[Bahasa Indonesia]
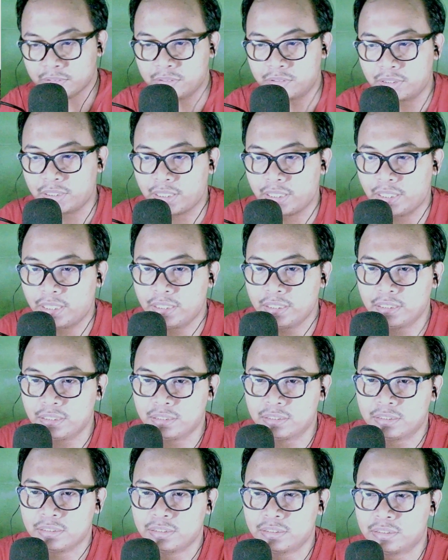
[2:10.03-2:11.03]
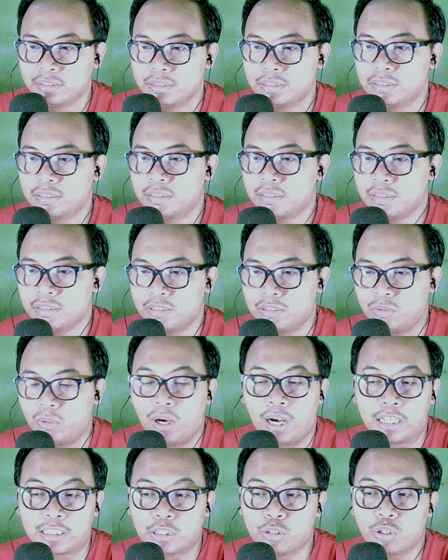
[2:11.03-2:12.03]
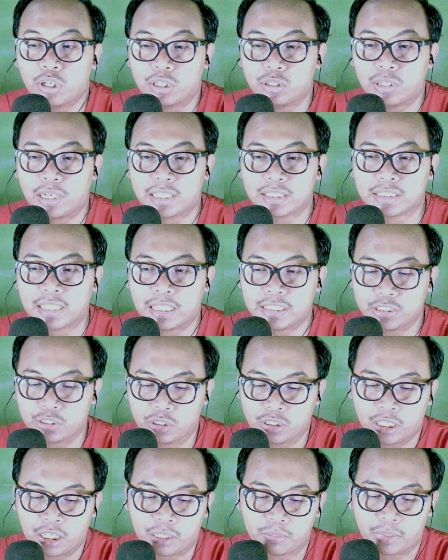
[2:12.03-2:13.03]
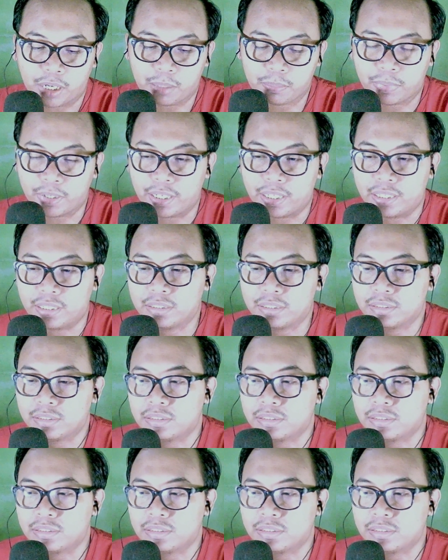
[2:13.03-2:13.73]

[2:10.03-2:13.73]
Oke. Okay. Gua nggak tahu udah udah ke stasiun yang keberapa ya.